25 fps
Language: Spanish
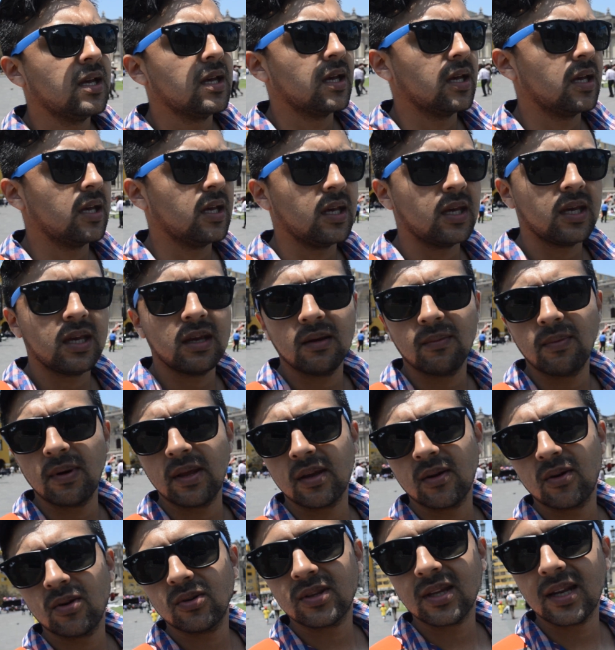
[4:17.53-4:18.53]
eh, van a
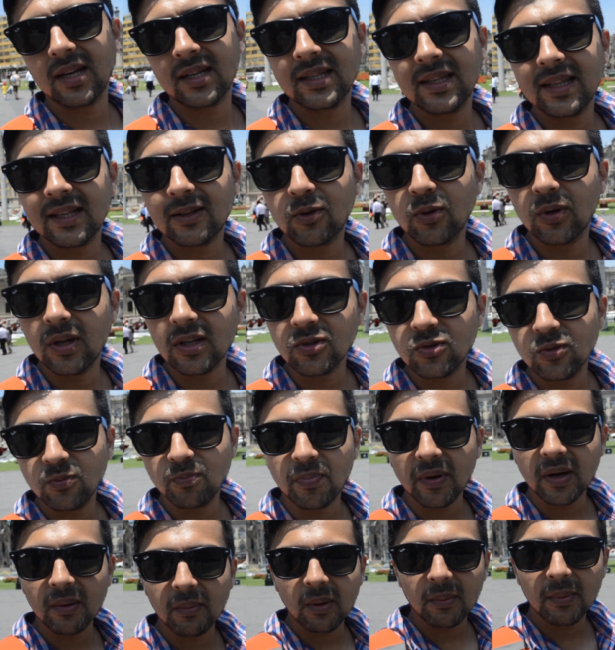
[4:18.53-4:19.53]
encontrar arquitectura
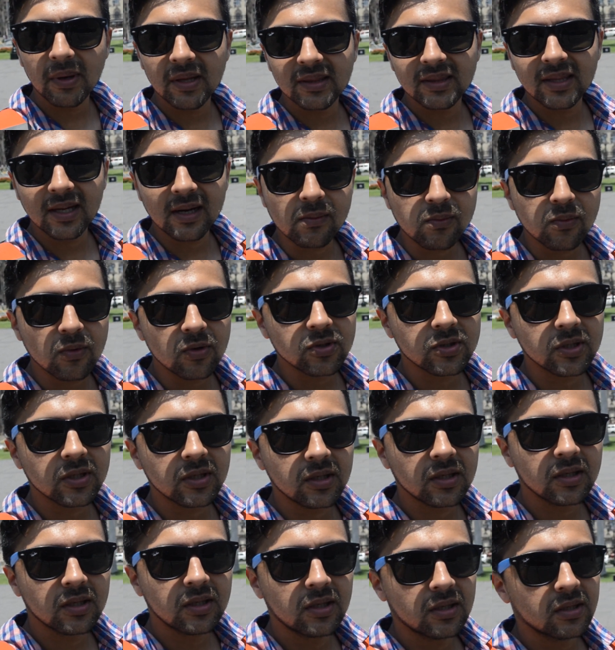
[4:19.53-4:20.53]
supremamente hermosa,
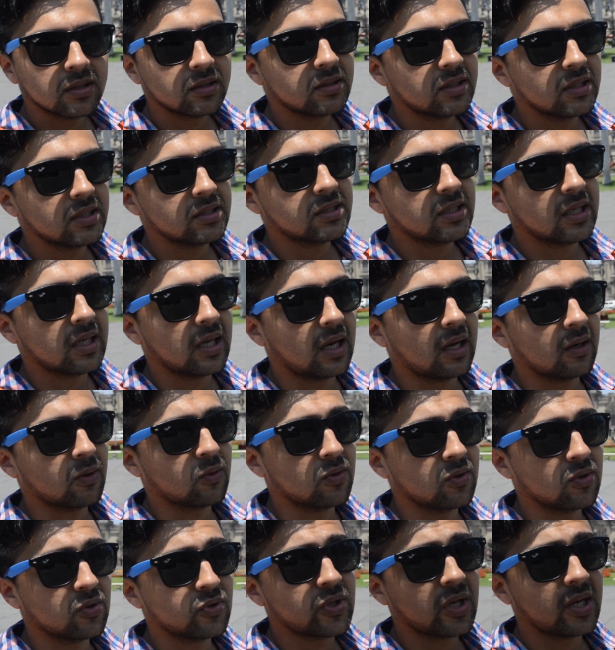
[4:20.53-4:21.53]
desde
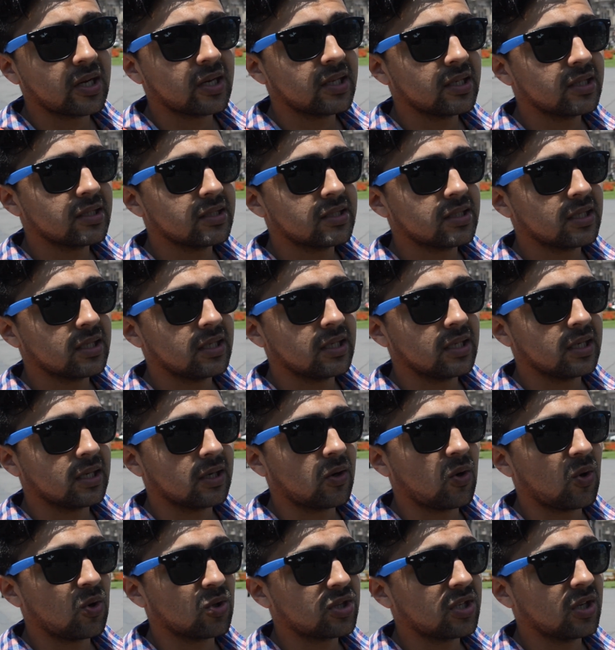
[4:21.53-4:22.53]
algunos aires eh,
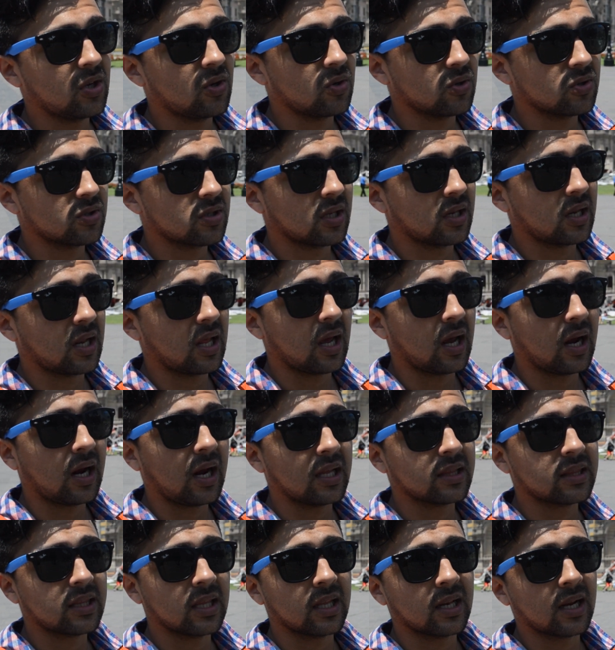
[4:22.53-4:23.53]
góticos en la
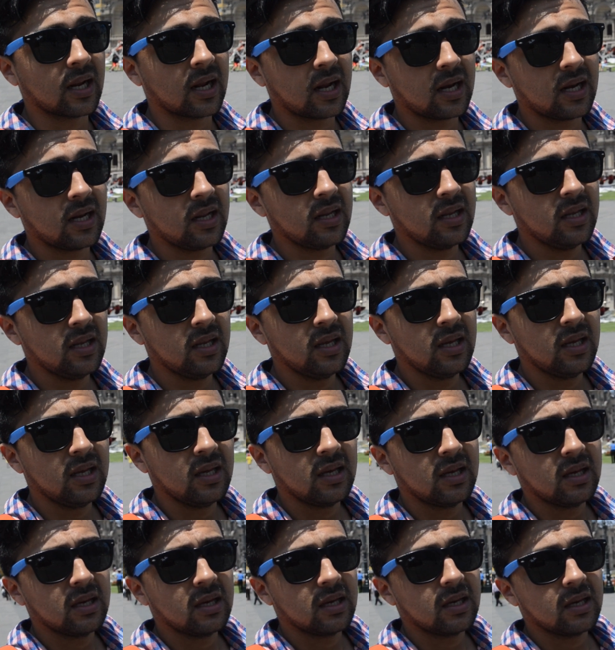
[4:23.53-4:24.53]
catedral.
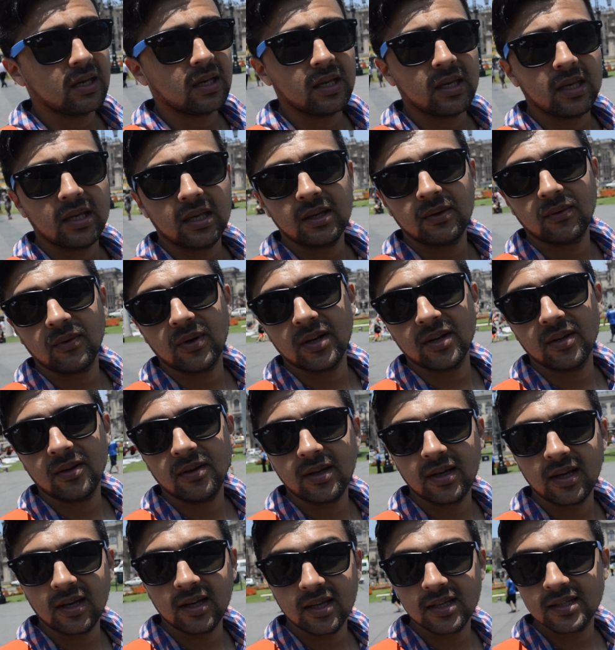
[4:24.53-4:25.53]
Y bueno,
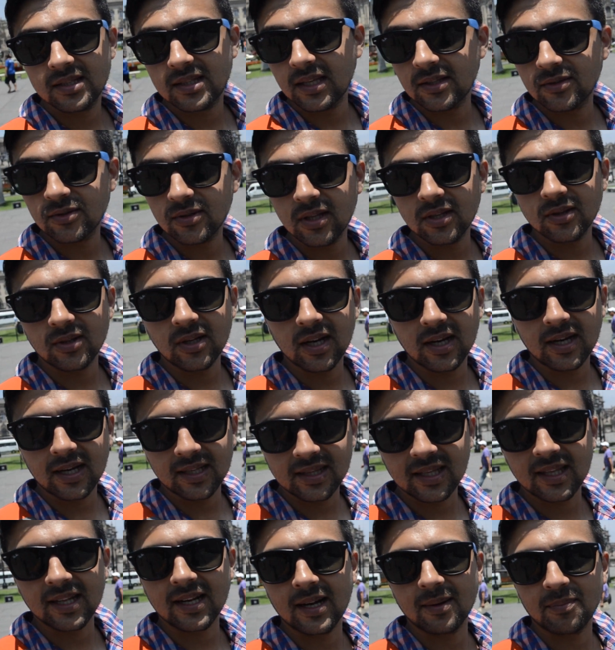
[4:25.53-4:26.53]
ahí está sonando la
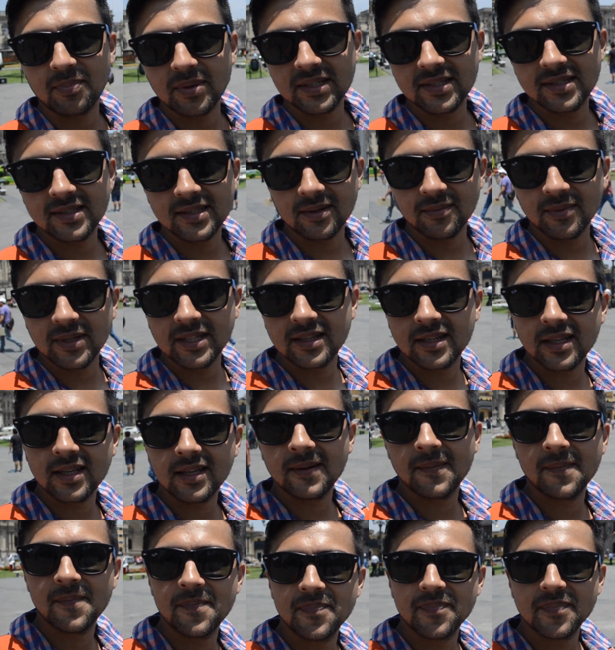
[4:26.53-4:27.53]
catedral precisamente.
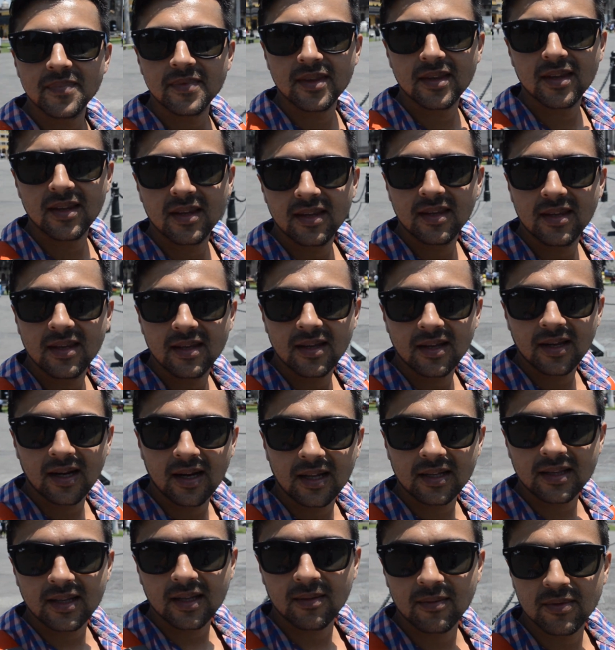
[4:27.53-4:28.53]
Ahora
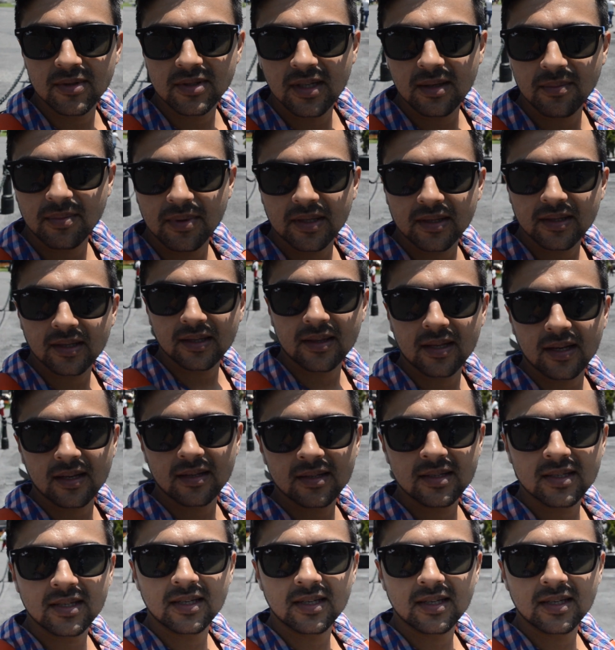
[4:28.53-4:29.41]
tenemos la parte de atrás.